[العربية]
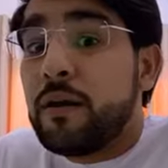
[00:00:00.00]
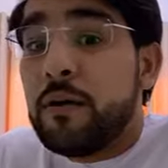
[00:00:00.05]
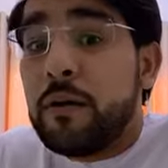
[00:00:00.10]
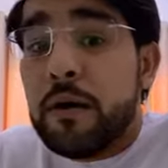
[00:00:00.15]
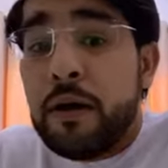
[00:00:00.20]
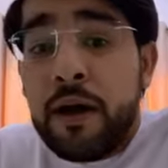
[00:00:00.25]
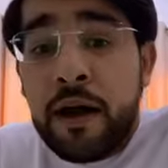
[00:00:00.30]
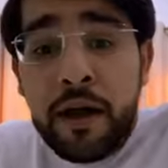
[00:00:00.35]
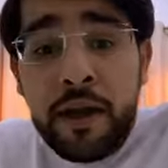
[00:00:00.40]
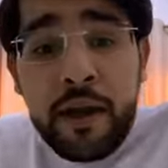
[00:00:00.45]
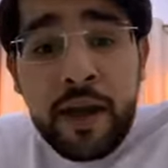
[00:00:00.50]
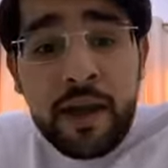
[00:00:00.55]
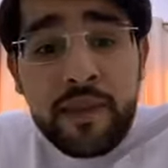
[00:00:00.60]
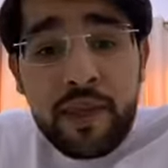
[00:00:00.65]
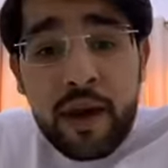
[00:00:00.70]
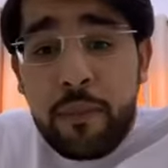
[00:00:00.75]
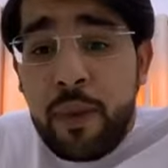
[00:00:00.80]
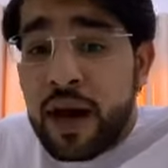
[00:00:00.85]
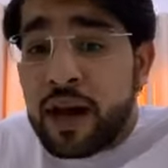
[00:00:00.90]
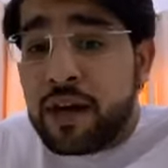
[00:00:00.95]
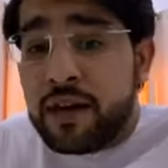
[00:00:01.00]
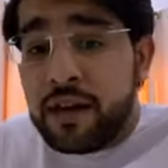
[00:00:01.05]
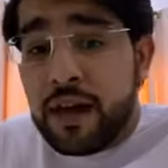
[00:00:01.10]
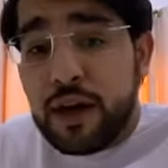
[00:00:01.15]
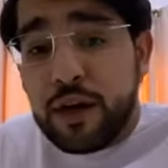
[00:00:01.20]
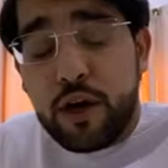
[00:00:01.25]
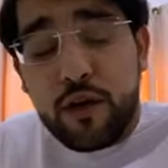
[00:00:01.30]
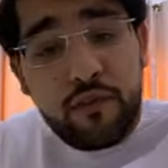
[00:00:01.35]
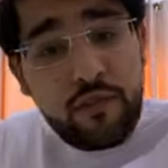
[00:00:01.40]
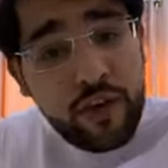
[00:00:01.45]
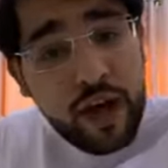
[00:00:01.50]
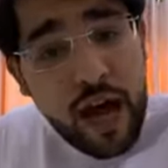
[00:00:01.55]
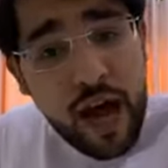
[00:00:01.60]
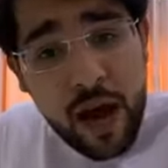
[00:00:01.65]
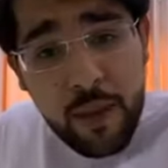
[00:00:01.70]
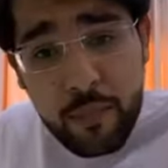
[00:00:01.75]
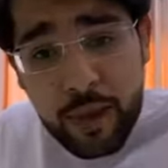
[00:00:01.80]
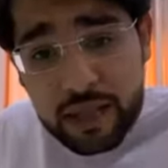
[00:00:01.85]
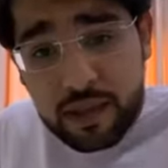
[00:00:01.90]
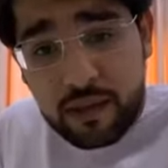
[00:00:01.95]
احنا اذا ما كنا اليوم في
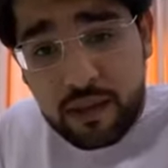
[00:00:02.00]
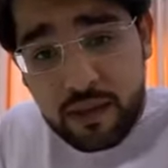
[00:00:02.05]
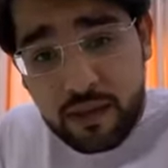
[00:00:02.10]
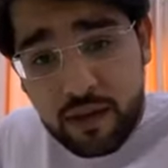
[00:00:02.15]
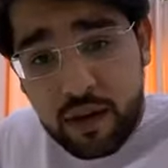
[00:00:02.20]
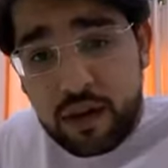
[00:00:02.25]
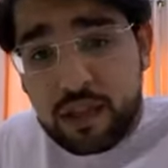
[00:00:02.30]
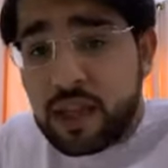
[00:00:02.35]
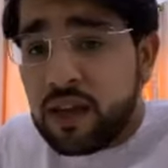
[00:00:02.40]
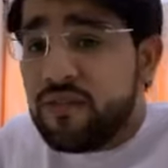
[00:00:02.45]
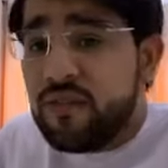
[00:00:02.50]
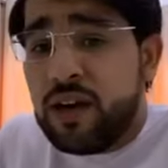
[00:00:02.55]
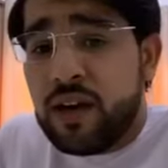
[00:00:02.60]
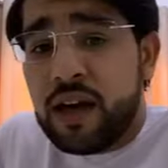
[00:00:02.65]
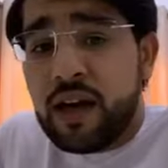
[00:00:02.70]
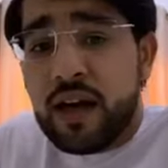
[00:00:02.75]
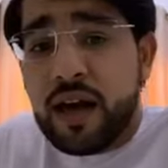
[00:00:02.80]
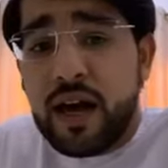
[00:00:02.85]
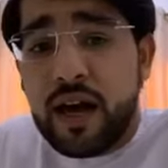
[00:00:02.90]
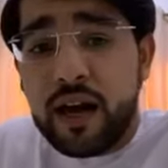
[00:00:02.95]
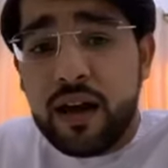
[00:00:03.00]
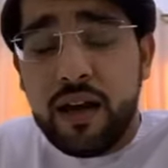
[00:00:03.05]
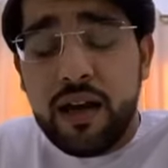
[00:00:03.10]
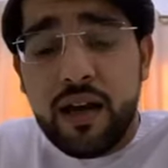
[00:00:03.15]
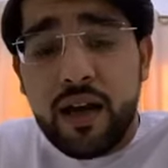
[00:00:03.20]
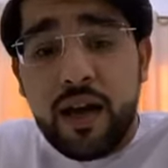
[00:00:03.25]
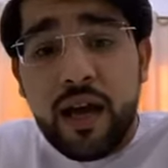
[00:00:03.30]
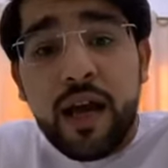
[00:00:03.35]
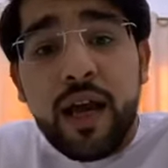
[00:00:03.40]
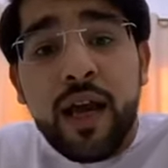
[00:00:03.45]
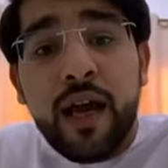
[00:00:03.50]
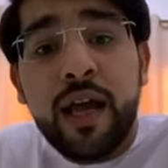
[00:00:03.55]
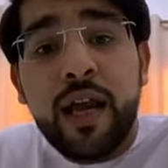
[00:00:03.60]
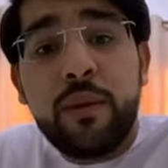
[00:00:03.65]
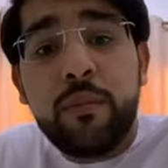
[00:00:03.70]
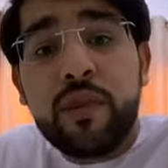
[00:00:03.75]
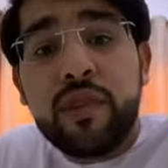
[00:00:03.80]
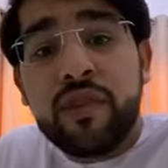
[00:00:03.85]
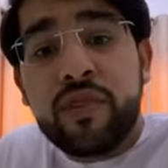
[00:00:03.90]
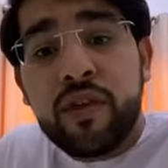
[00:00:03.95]
اهبط نقطه في العقار احنا
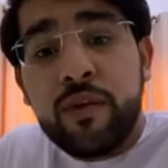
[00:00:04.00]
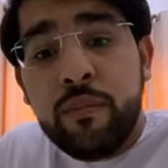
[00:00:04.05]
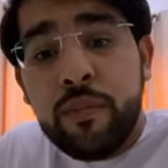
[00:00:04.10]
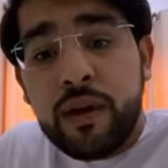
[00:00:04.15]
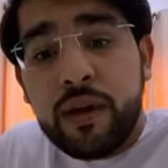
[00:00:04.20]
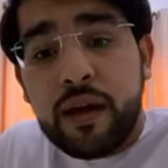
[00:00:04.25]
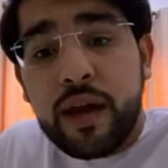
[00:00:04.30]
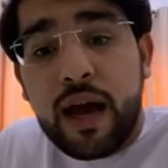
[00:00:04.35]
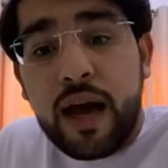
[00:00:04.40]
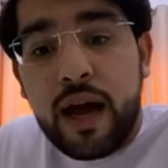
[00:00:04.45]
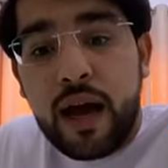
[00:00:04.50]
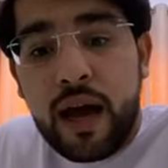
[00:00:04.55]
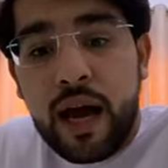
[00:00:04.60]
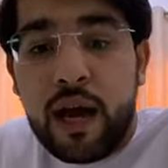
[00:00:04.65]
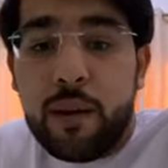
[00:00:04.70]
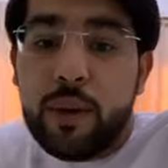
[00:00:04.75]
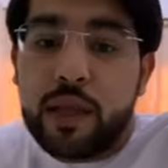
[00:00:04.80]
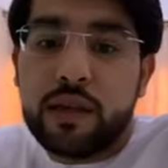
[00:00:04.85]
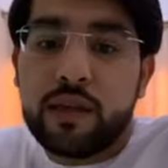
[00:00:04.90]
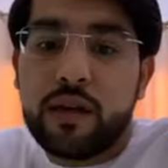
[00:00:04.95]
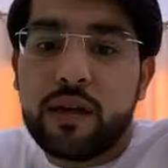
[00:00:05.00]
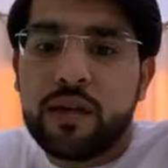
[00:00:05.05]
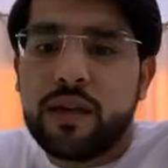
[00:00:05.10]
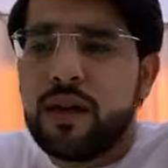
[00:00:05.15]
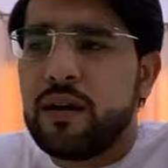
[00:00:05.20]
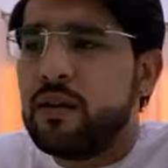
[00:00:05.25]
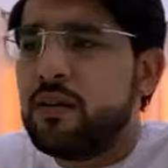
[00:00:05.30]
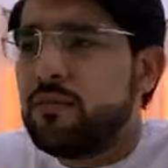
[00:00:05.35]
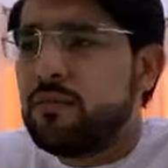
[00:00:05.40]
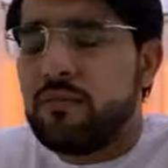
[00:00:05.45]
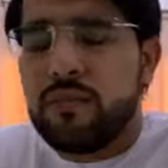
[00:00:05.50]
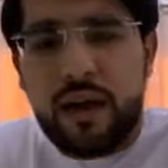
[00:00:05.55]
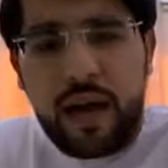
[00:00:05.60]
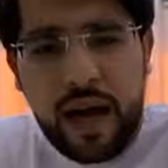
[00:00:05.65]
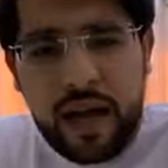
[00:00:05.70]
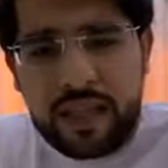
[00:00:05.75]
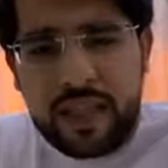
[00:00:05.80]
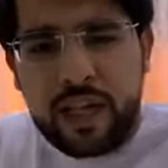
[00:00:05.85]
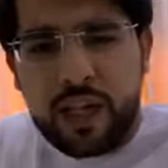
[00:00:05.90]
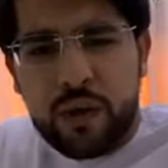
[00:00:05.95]
من ضمن اهبط نقطه
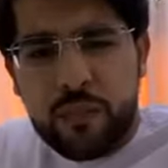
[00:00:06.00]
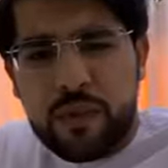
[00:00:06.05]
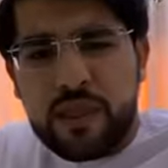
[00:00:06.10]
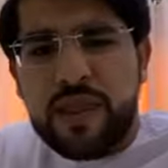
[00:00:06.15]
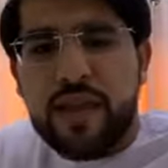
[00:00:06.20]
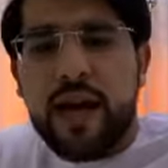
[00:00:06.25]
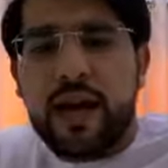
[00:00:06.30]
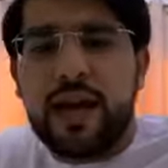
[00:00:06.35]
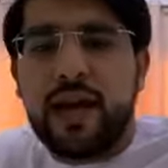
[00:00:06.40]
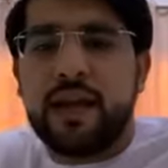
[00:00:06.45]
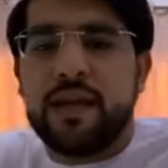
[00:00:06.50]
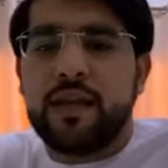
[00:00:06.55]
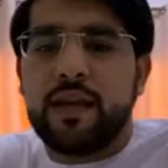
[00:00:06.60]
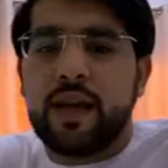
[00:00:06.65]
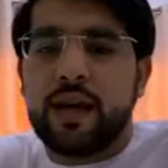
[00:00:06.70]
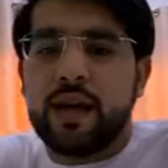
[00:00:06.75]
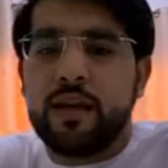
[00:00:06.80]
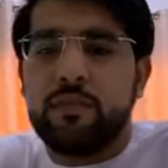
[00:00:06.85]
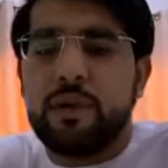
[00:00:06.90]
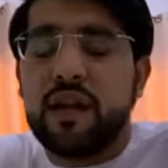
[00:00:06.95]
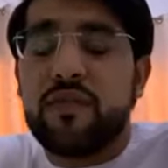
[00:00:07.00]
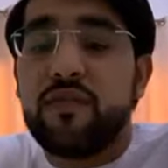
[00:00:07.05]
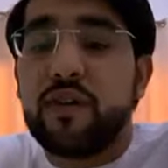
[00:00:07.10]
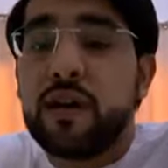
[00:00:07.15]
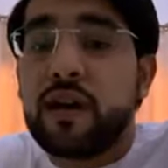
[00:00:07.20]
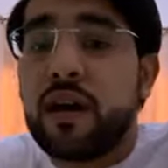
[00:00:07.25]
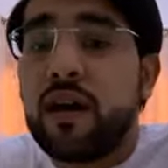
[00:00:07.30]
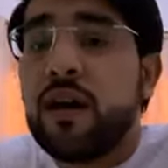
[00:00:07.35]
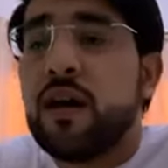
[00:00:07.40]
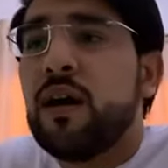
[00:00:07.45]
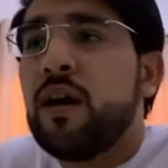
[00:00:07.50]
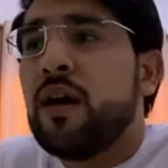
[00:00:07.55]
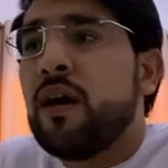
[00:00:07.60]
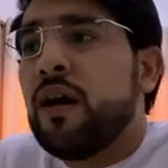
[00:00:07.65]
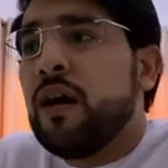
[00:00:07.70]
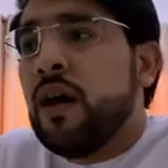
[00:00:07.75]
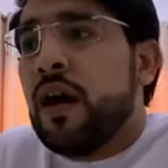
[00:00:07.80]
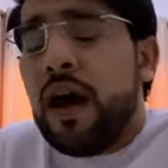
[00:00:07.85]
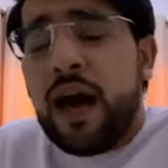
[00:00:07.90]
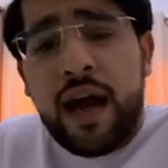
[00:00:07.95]
اعطيكم مثال يعني تقريب للفكره
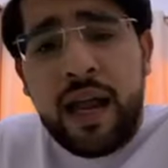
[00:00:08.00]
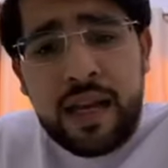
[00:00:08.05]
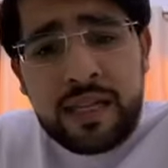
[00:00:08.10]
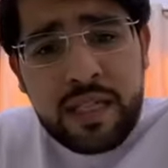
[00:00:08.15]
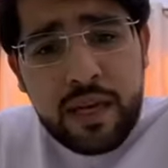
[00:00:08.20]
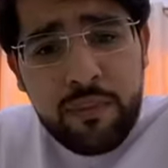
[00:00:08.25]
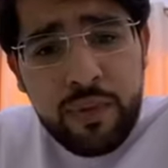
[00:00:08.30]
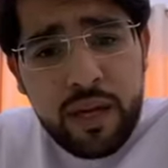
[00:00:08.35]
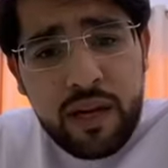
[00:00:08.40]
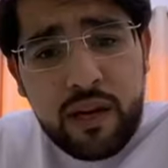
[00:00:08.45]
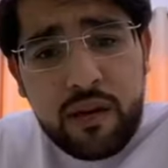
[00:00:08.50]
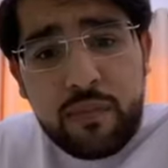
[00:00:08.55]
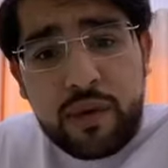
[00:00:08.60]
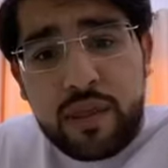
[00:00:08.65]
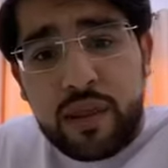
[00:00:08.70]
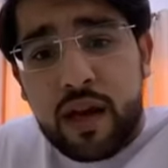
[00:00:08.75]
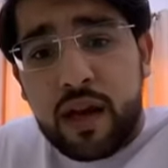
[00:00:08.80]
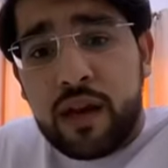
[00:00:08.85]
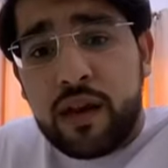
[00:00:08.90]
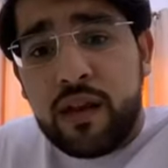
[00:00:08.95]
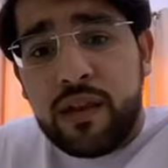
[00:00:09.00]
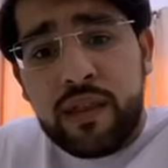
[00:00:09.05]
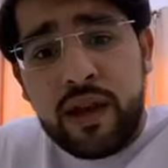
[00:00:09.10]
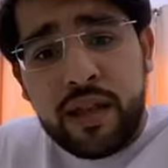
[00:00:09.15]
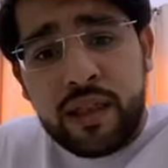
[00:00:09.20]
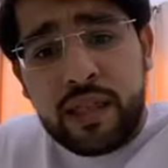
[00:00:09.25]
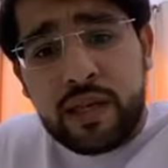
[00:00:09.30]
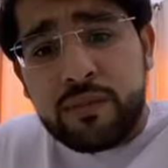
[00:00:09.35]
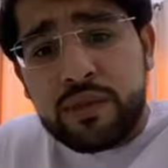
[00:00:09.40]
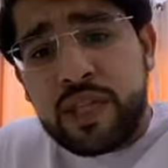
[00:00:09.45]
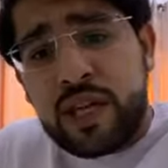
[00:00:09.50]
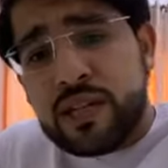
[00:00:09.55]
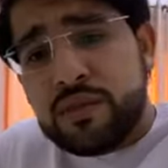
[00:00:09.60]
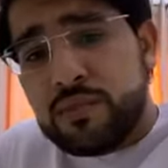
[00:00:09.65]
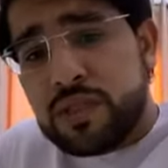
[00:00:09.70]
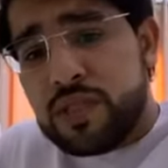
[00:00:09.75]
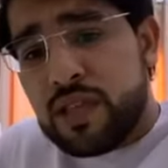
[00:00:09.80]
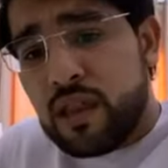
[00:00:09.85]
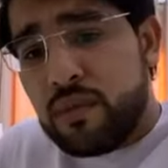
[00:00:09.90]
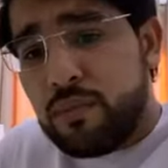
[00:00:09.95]
على سبيل المثال اذا انت شخص
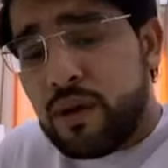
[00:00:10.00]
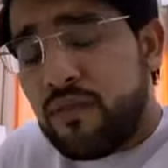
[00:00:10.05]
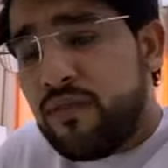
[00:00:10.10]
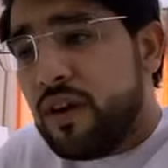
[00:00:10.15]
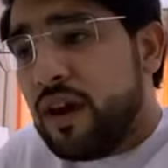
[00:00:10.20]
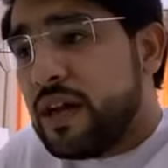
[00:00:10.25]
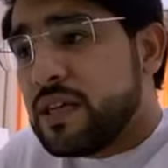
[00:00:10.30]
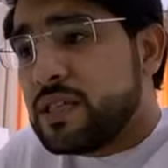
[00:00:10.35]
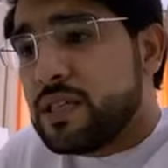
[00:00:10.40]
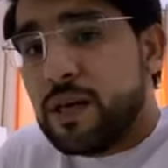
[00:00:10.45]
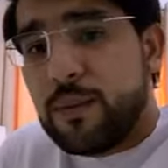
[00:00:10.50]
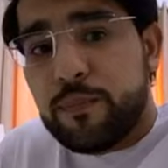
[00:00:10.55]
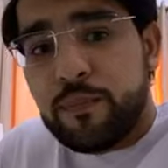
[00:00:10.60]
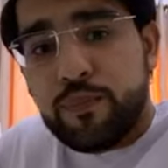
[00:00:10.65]
مستثمر في الاسهم